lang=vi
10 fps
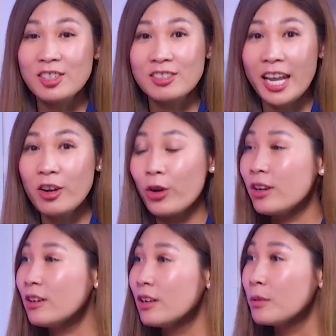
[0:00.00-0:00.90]
sự thay
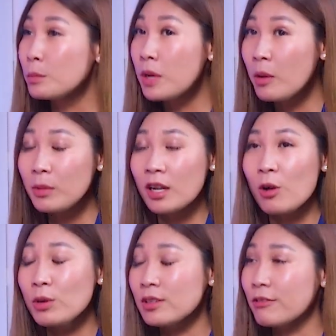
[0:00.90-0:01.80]
đổi đó, nếu mình
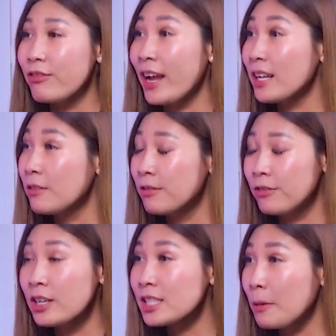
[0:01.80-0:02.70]
không có sự phân,
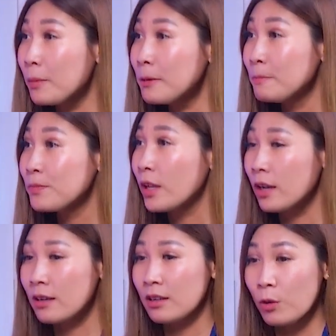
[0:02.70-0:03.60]
phân tâm á,
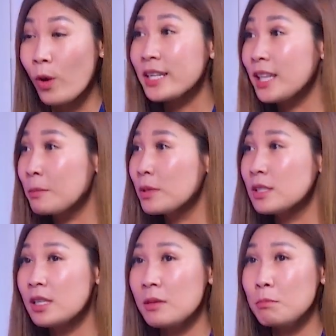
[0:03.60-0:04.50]
à, quan tâm á,
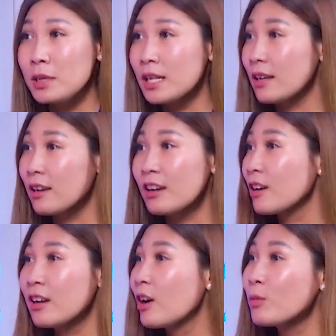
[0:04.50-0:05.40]
thì mình
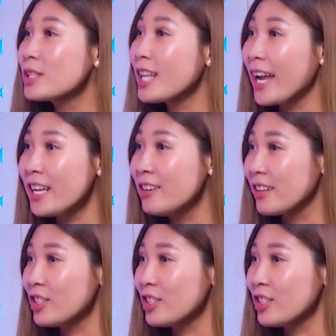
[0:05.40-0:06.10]
không có thấy được